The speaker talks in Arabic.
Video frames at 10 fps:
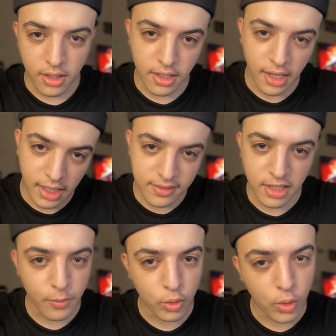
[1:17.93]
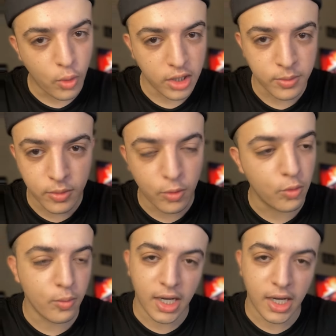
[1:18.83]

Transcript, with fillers: راه غتسالي البطوله وما